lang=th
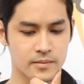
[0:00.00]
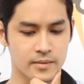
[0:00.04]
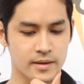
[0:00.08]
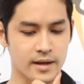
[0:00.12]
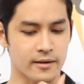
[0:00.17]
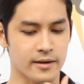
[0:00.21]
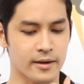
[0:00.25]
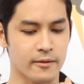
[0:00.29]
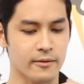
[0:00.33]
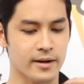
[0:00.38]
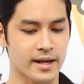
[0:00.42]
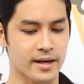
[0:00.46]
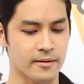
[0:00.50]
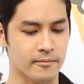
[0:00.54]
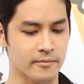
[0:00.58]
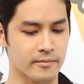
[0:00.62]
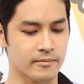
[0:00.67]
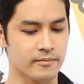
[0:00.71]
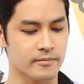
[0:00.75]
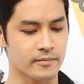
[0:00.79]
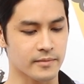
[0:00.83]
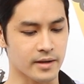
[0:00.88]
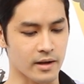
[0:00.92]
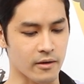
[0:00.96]
เขาเรียกว่าอะไร
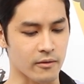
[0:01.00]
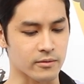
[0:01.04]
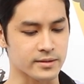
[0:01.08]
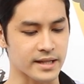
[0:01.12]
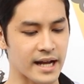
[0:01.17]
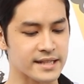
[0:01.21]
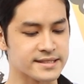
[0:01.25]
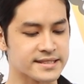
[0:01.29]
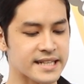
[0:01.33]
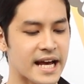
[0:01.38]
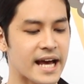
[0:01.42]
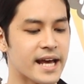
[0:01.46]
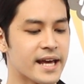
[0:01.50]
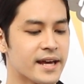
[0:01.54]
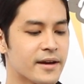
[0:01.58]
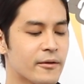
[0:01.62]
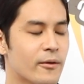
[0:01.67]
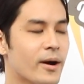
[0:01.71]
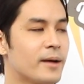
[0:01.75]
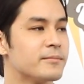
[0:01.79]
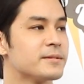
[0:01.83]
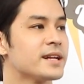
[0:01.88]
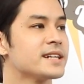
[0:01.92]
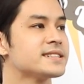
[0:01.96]
เราตั้งใจ
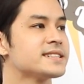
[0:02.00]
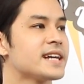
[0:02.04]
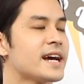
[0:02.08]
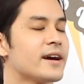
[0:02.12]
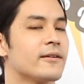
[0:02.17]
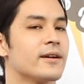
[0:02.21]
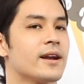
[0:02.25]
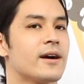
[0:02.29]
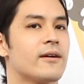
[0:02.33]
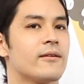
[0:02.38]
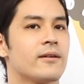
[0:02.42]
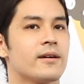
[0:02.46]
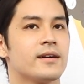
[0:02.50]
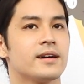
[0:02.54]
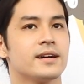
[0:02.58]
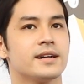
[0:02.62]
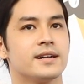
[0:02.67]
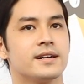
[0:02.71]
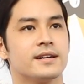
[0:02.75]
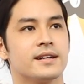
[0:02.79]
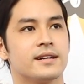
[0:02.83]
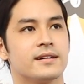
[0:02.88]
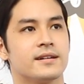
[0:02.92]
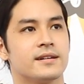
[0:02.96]
ความตั้งใจของเราก็
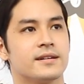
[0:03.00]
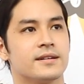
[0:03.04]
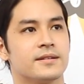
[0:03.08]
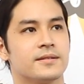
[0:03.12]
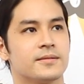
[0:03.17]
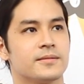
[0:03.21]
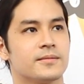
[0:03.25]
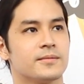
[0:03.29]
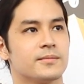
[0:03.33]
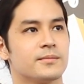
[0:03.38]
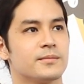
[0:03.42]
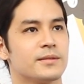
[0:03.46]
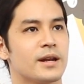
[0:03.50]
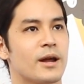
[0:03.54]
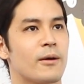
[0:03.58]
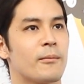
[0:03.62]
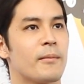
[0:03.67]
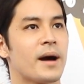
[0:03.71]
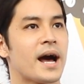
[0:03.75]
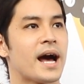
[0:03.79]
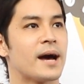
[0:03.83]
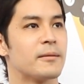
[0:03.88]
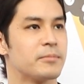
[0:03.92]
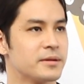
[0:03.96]
คือเรา
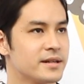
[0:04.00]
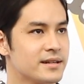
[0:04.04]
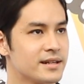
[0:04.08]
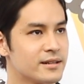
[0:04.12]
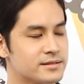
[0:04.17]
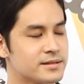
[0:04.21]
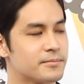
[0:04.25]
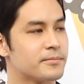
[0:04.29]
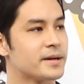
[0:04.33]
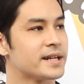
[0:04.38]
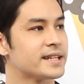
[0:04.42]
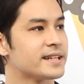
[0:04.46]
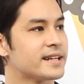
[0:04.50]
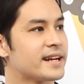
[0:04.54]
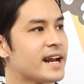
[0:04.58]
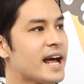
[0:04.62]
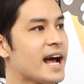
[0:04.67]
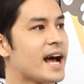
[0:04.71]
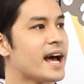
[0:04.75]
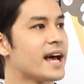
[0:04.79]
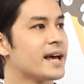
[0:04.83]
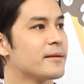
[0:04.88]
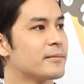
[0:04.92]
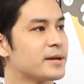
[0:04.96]
มาเพื่อเราจะพัฒ
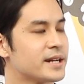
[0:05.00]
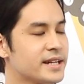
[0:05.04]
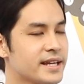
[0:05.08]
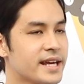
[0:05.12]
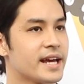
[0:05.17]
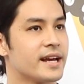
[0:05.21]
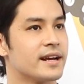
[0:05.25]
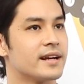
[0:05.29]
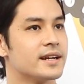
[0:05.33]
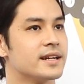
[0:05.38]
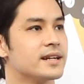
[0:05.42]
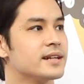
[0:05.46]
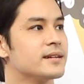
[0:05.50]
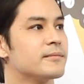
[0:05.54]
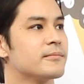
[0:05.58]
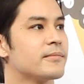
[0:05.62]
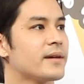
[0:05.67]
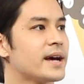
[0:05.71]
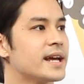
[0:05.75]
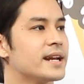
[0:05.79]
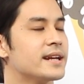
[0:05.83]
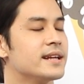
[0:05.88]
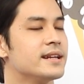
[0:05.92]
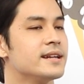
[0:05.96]
นาให้มันเก่งขึ้น
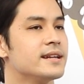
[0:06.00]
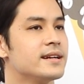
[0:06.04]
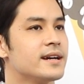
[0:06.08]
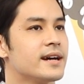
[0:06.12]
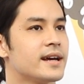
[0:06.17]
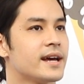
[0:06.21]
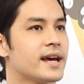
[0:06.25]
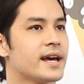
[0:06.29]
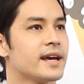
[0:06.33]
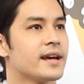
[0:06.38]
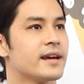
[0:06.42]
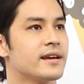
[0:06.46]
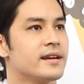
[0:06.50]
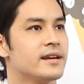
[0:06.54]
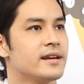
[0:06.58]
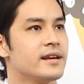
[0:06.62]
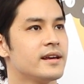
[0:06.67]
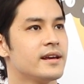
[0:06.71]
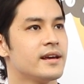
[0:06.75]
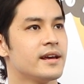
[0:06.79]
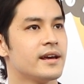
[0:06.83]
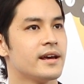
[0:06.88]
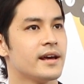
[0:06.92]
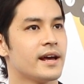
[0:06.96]
ไปเรื่อยๆ
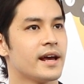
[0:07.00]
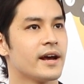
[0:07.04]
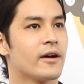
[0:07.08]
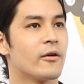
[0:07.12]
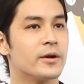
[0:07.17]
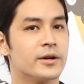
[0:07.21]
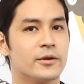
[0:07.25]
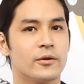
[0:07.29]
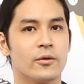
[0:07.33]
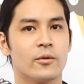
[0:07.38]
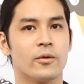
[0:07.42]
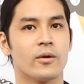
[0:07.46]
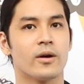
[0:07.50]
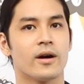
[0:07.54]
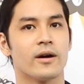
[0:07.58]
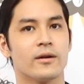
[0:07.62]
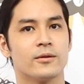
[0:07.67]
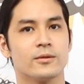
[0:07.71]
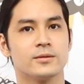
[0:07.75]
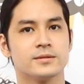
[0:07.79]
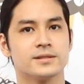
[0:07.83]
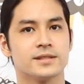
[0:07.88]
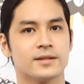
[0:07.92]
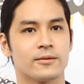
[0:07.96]
ให้คนดูเขา
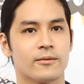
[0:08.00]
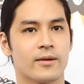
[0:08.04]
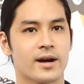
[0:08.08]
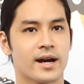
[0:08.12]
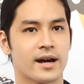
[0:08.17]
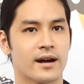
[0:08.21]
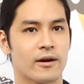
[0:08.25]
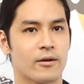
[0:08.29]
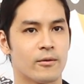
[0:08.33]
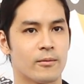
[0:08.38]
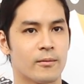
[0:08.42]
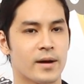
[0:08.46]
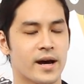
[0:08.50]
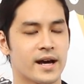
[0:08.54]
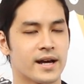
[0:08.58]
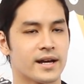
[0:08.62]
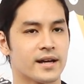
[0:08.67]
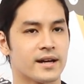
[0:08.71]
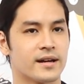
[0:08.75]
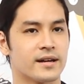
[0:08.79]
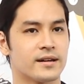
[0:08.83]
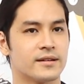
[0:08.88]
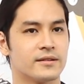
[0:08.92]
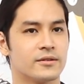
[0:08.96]
รู้สึกว่าเขามา
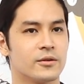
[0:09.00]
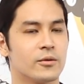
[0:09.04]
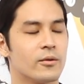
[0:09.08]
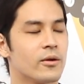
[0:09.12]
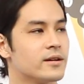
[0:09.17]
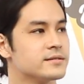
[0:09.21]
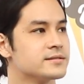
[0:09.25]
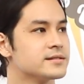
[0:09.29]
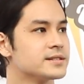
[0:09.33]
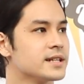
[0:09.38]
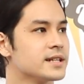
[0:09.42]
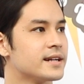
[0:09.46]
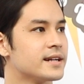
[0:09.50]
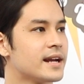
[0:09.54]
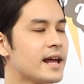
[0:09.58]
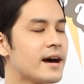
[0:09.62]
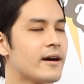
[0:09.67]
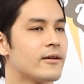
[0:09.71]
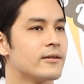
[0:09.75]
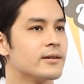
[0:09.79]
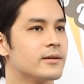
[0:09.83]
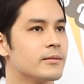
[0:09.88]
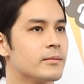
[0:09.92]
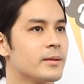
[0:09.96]
ดูคอนต
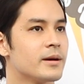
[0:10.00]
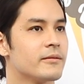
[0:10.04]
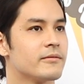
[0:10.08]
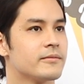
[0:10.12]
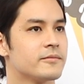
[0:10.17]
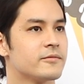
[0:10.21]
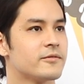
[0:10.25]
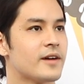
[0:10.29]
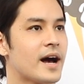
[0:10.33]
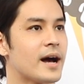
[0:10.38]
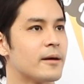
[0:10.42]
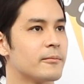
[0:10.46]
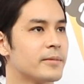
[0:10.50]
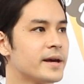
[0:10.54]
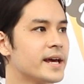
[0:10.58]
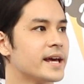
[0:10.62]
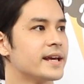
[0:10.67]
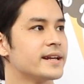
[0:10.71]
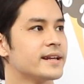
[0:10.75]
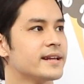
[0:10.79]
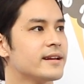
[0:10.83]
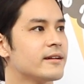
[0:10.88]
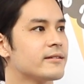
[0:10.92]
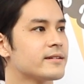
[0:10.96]
เราหรือมาฟังเพล
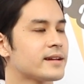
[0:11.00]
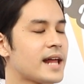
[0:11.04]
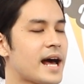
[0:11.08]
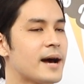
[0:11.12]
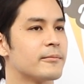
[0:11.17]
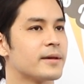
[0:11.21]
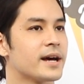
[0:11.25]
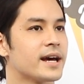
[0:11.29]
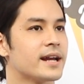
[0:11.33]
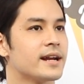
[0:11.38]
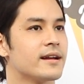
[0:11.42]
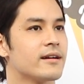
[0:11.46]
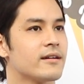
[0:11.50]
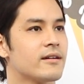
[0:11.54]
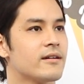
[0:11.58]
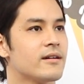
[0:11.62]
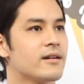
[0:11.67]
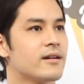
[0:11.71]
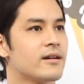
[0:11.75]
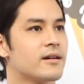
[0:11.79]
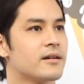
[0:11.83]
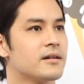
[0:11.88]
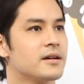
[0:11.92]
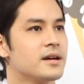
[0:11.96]
งที่เราทำกันแล้ว
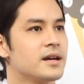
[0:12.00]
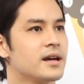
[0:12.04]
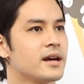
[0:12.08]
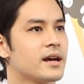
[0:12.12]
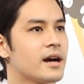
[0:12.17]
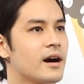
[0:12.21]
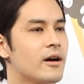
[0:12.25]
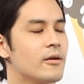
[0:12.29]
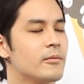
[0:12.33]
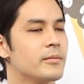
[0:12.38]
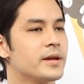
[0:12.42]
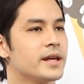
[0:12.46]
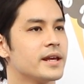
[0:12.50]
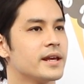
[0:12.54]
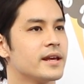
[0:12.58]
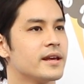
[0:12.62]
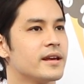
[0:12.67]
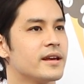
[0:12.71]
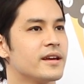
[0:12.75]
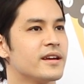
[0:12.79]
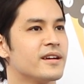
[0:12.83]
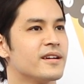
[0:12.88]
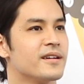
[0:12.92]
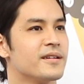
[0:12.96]
ก็
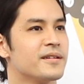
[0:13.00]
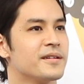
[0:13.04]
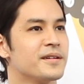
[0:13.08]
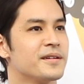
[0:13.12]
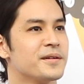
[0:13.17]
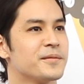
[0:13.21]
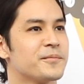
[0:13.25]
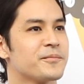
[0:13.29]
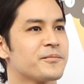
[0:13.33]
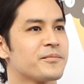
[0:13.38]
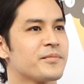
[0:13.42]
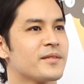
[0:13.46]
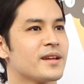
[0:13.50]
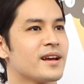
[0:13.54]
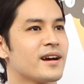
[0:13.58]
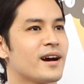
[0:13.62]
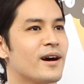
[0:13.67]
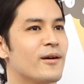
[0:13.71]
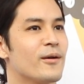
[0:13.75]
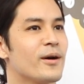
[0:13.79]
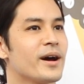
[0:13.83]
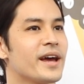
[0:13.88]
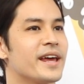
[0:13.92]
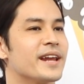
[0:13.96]

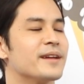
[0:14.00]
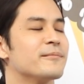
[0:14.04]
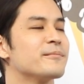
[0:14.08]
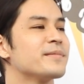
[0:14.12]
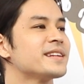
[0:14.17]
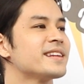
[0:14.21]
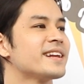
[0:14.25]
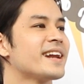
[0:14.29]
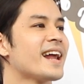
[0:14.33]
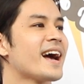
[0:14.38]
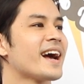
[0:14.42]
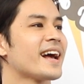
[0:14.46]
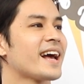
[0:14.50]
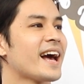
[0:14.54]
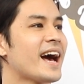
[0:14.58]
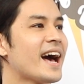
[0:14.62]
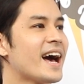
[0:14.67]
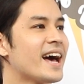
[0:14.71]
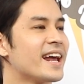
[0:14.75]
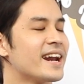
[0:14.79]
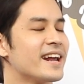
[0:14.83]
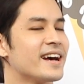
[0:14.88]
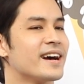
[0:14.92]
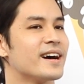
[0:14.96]
เขาเห็นพัฒนา
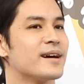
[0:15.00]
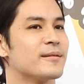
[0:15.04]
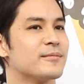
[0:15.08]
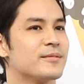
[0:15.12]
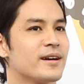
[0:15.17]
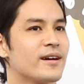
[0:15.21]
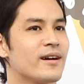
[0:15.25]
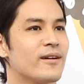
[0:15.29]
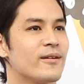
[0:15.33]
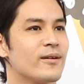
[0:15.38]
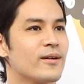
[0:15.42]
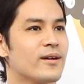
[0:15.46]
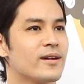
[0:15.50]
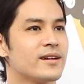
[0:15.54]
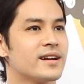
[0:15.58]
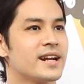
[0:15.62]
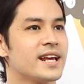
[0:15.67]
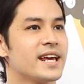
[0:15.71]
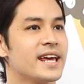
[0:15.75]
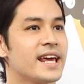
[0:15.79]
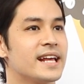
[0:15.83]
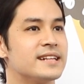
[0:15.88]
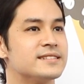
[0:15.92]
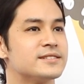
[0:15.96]
การนะครับแล้วเขาก็
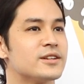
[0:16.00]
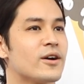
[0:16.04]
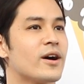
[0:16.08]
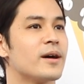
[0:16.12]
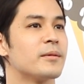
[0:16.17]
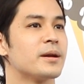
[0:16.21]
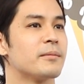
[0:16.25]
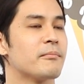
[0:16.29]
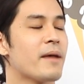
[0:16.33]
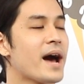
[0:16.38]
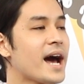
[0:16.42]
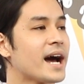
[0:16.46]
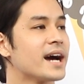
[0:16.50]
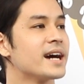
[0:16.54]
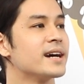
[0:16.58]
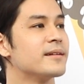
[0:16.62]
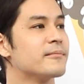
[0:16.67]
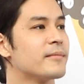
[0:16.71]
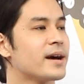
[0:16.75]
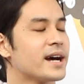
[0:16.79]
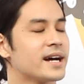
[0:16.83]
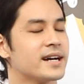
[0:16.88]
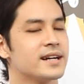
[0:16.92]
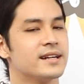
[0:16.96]
ได้เอนจอยมันมากขึ้
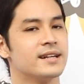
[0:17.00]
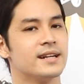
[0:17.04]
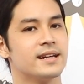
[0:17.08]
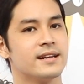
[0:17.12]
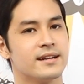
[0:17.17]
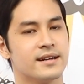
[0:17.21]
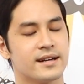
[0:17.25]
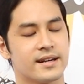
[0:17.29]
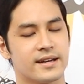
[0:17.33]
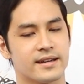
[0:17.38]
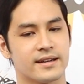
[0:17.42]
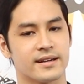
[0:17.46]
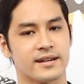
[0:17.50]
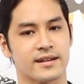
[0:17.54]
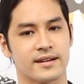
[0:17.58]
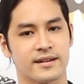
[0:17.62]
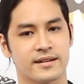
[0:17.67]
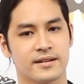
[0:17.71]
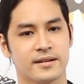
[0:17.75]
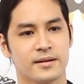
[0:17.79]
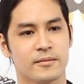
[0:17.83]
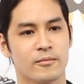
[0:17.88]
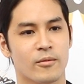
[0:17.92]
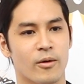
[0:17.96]
นเรื่อ
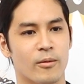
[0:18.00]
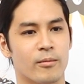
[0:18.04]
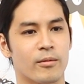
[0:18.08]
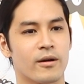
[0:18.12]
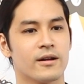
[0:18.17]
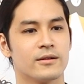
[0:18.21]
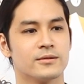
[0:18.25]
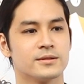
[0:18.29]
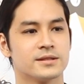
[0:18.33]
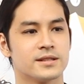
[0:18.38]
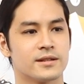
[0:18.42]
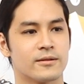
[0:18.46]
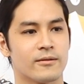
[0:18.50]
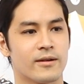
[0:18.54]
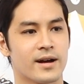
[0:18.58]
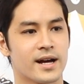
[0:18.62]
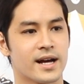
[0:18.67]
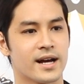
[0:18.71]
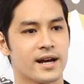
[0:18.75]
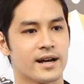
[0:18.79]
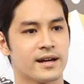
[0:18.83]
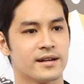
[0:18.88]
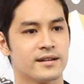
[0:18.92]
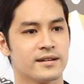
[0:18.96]
ยๆผมก็รู้สึก
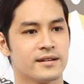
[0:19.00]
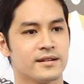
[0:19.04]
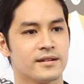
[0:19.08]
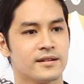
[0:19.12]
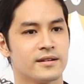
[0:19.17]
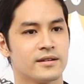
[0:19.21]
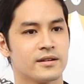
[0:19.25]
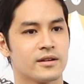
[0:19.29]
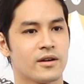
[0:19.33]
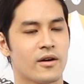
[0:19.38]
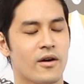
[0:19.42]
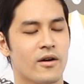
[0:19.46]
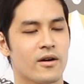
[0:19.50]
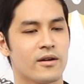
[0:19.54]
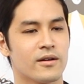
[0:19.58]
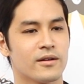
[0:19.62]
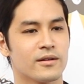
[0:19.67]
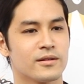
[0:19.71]
ว่าก็